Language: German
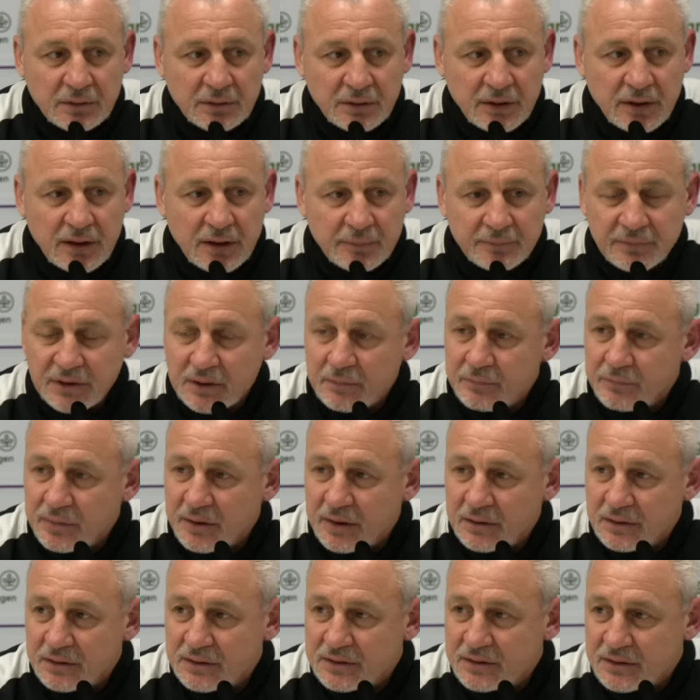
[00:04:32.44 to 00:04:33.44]
ja, der
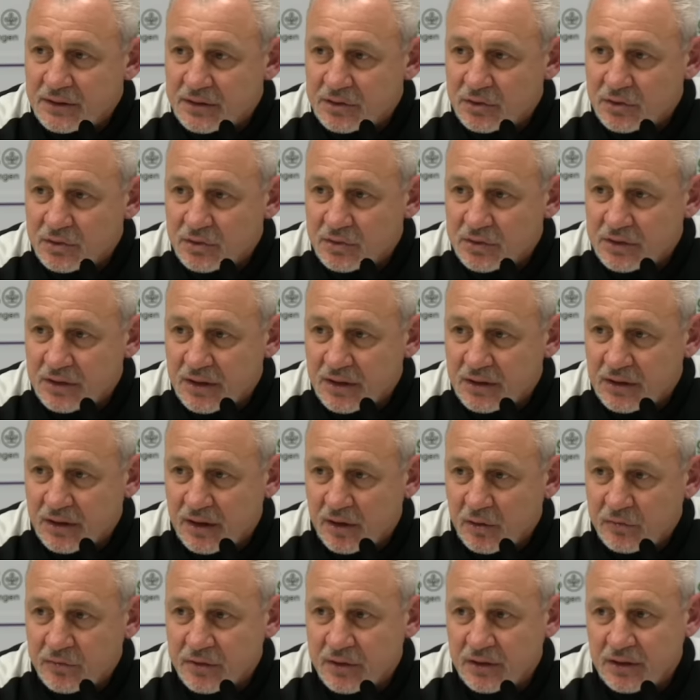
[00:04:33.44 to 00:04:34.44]
Plan ist ja sozusagen
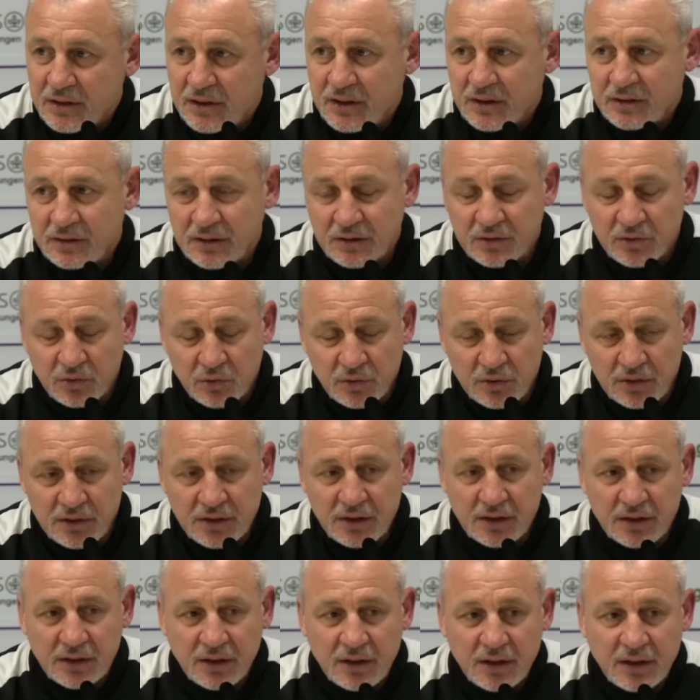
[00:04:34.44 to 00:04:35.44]
aufgegangen.
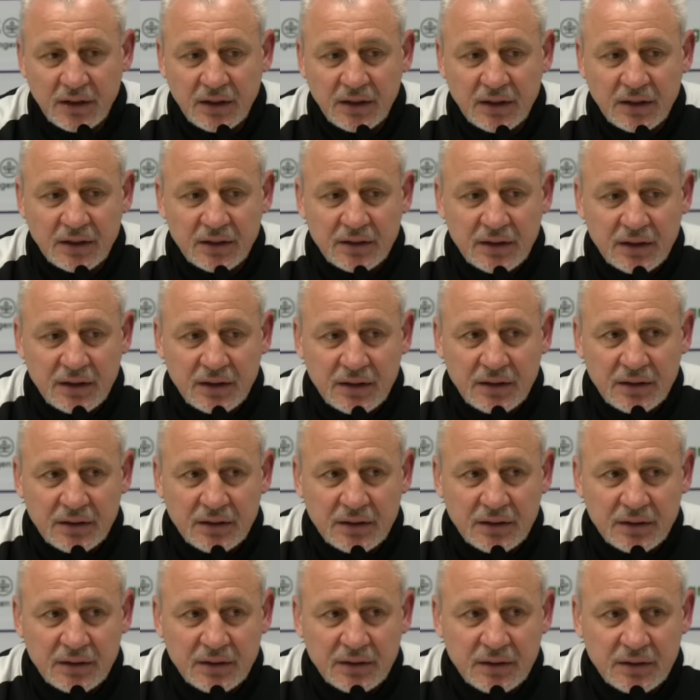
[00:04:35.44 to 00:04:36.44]
Natürlich äh,
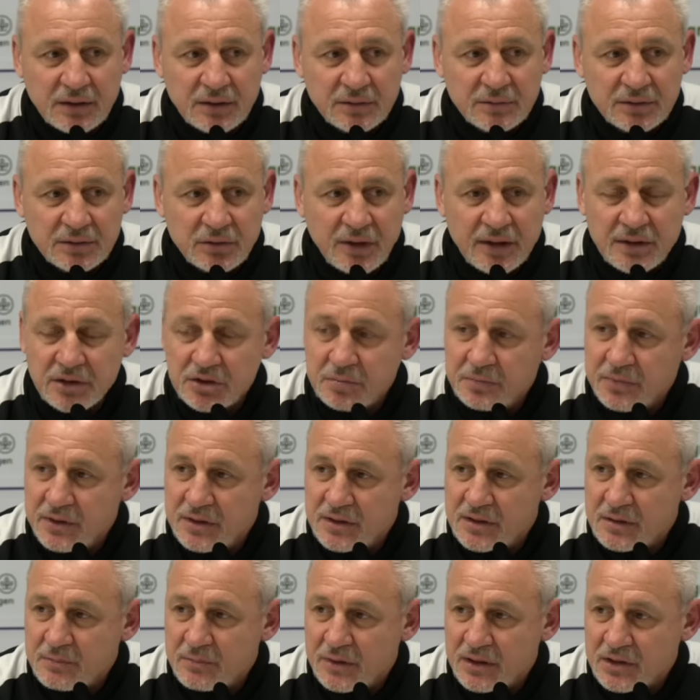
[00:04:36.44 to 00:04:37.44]
gegen äh, so eine
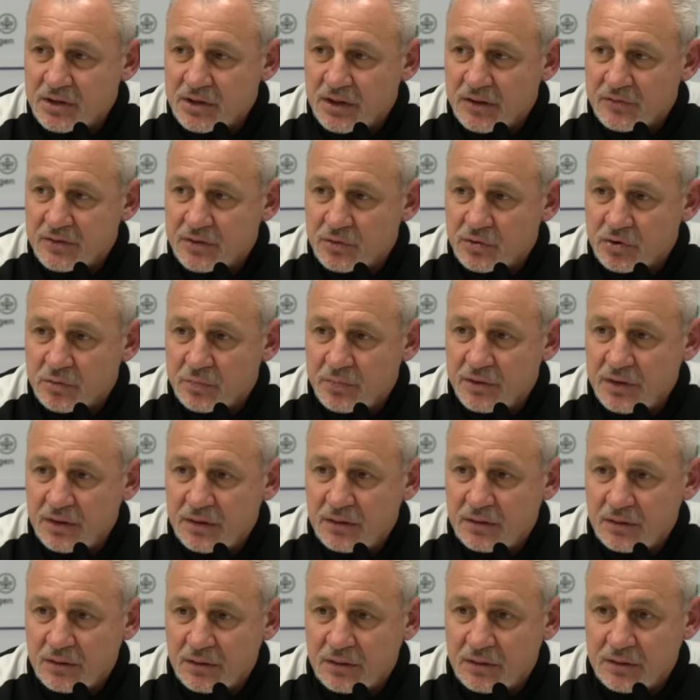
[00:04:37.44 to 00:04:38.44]
Spitzenmannschaft zu
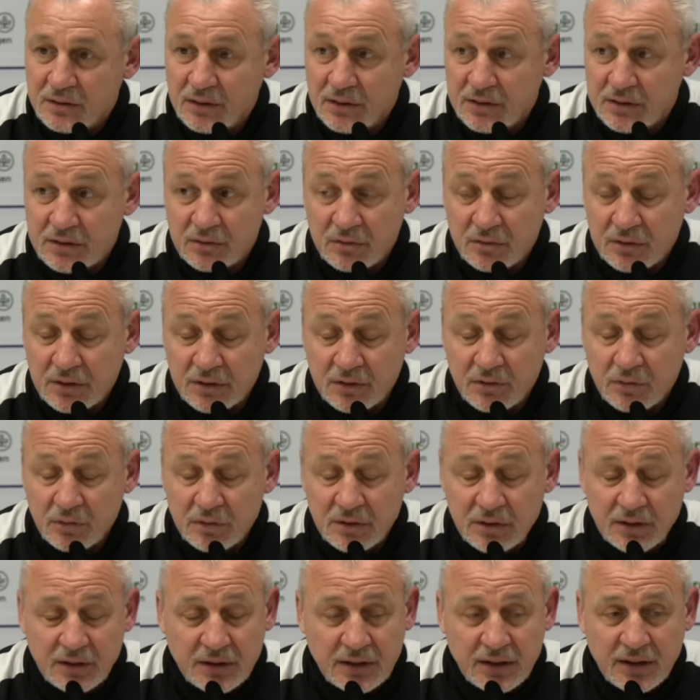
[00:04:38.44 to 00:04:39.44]
spielen, lässt du
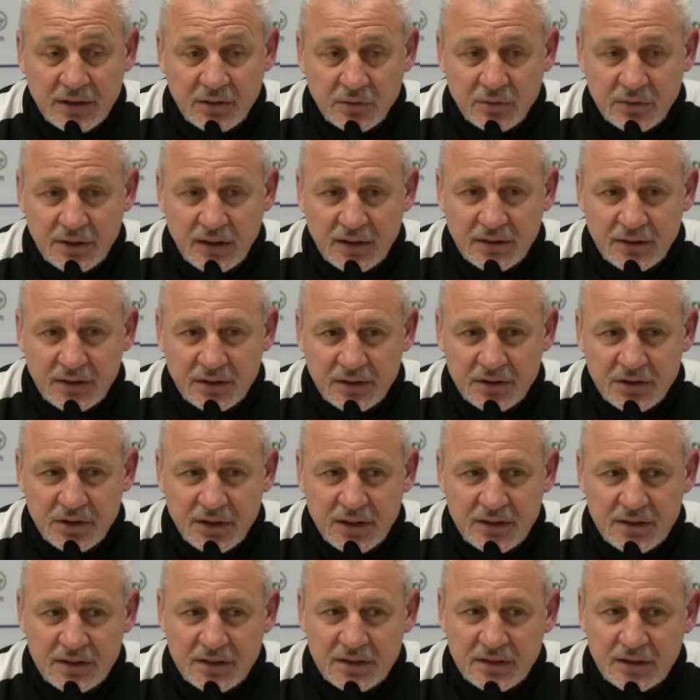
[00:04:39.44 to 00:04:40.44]
natürlich eine und andere
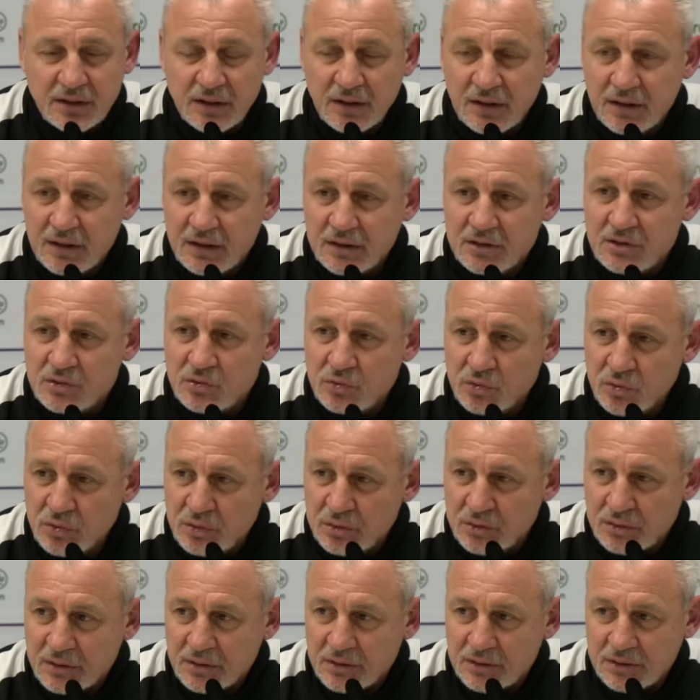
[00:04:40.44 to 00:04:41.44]
Chance
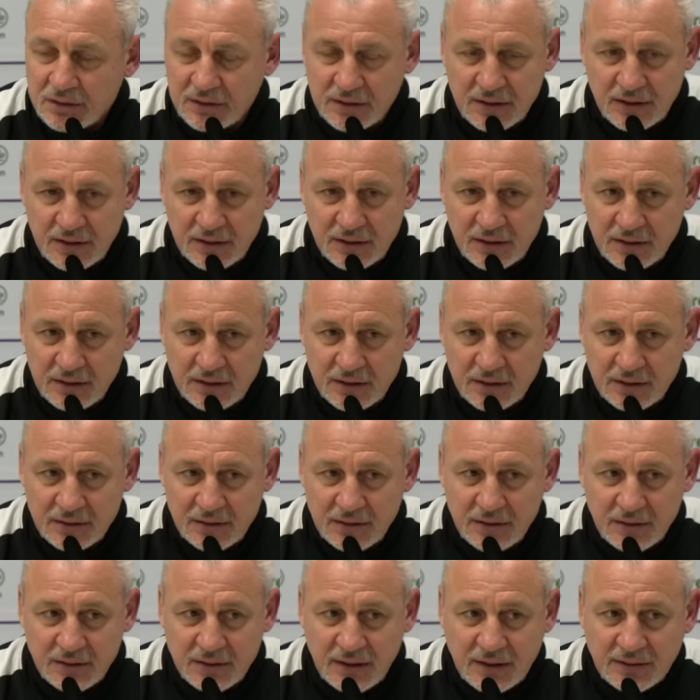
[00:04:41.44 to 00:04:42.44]
zu. Geht, äh,
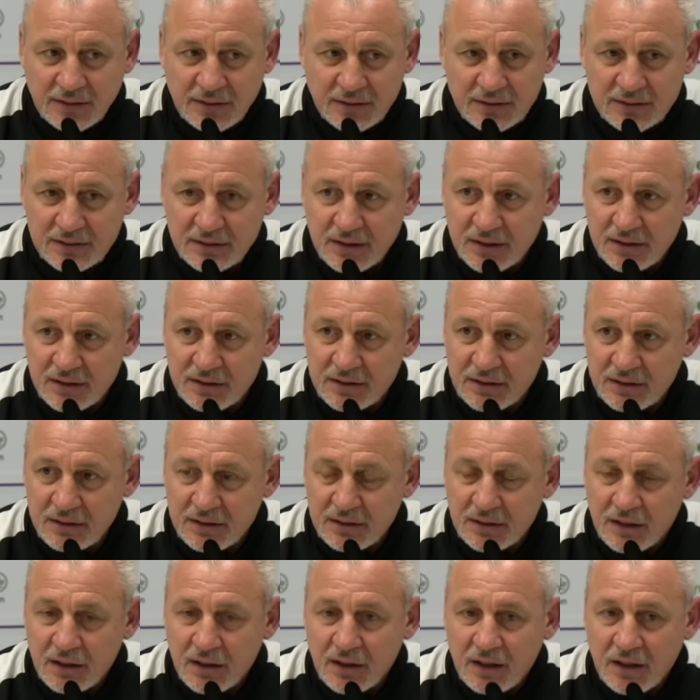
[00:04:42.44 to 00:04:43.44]
nie, anderes geht
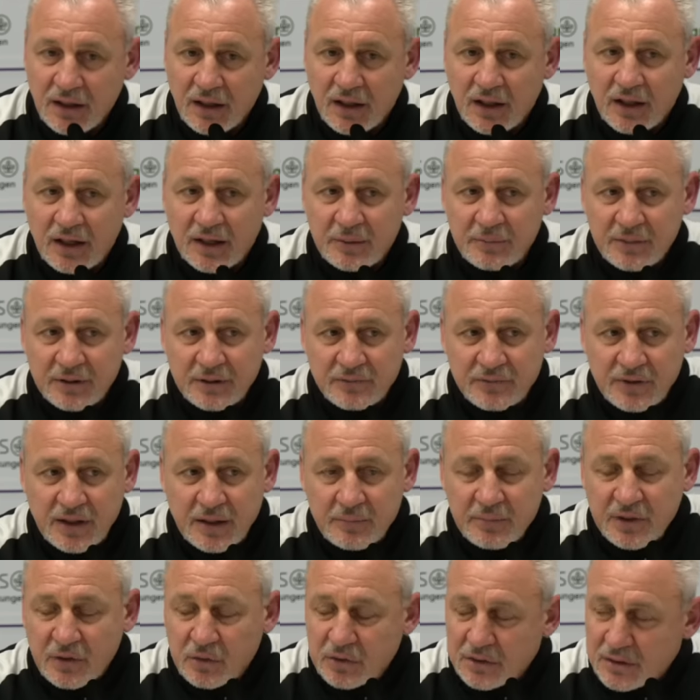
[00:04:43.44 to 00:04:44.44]
nicht. Aber wir
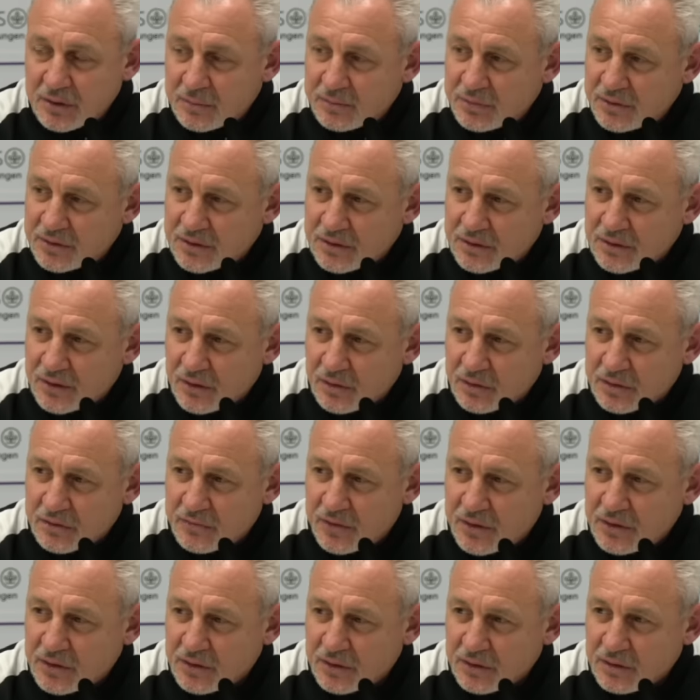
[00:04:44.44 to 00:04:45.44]
haben heute ein bisschen auch
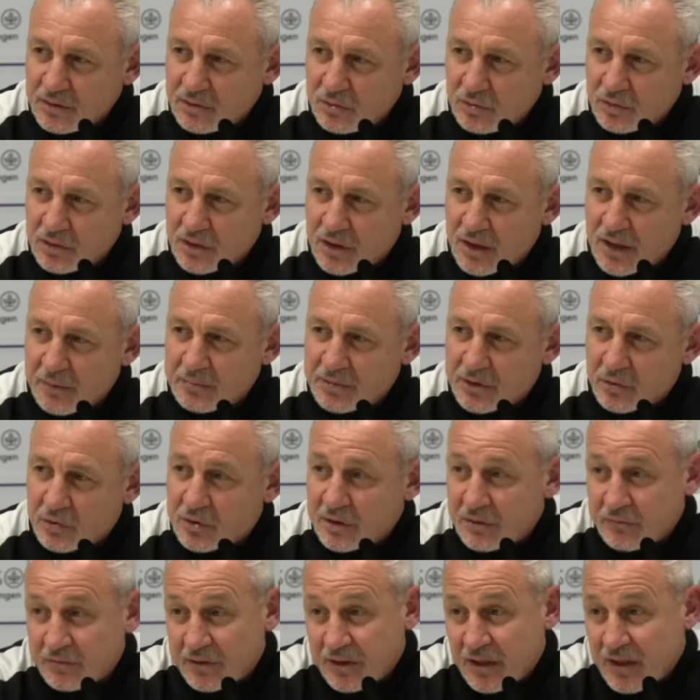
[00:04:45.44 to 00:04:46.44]
Quäntchen Glück gehabt
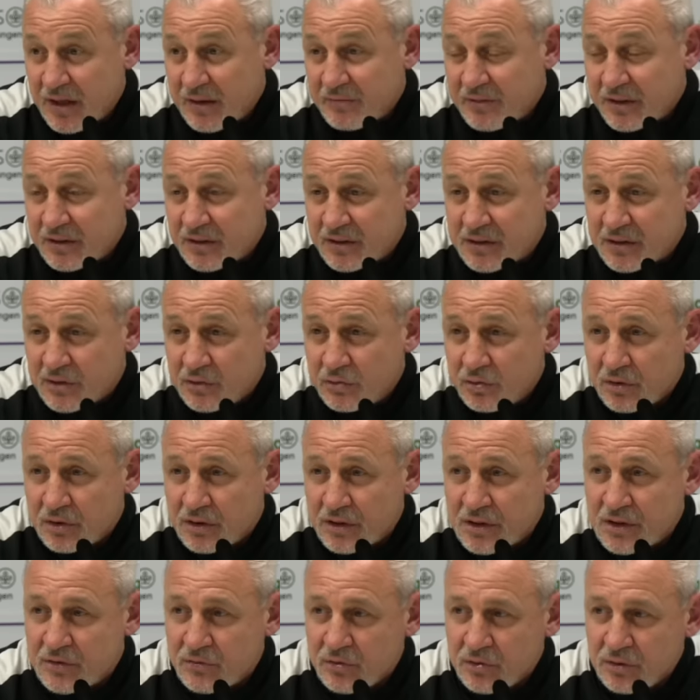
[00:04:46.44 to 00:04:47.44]
oder vielleicht haben wir das Glück
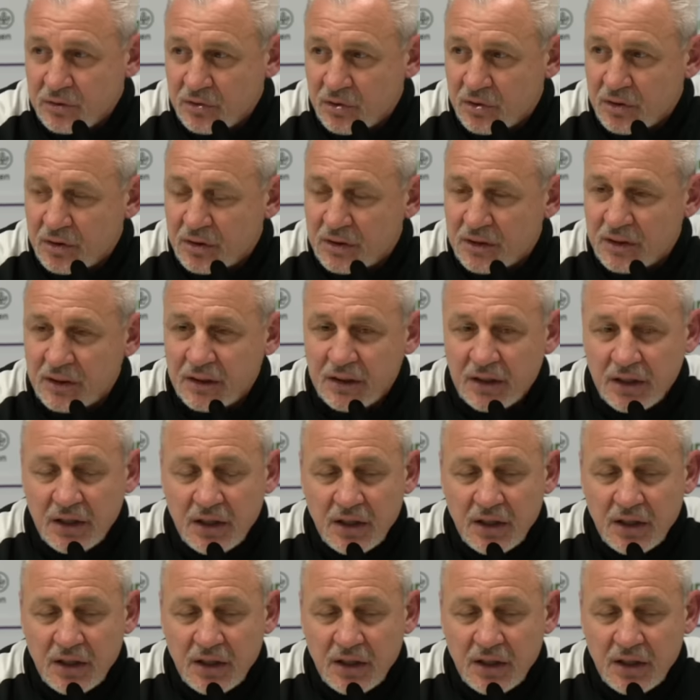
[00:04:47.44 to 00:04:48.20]
gezwungen heute.